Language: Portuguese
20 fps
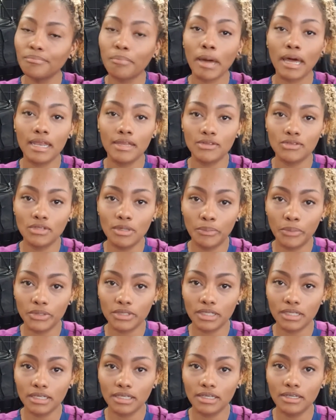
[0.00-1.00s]
Apareço
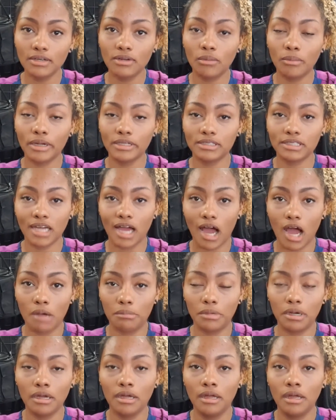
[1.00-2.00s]
depois aqui com mais
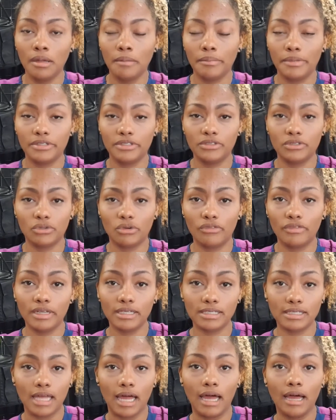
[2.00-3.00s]
calma pra gente
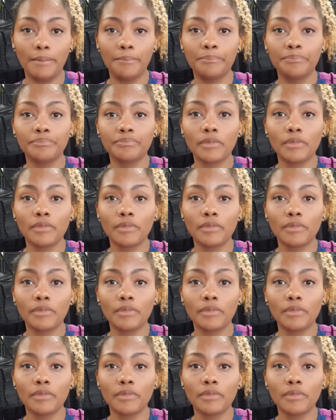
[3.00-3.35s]
conversar.